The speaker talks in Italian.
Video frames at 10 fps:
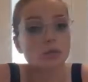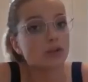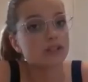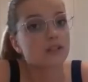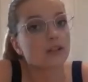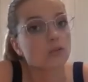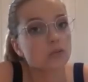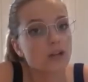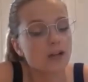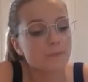può essere anche
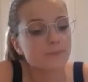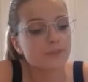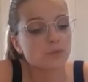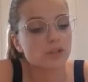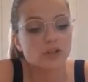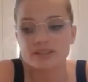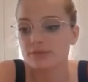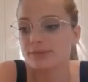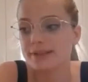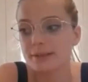una, una cosa
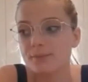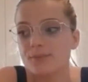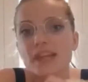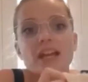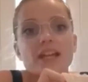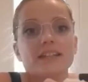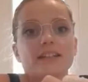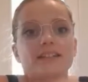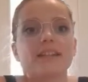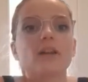figa
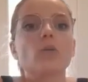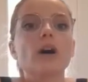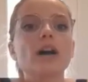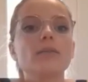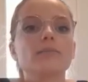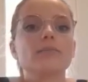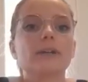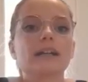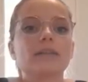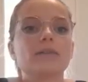niente qua
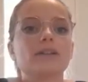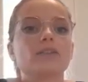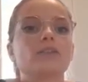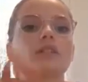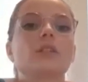magari metto di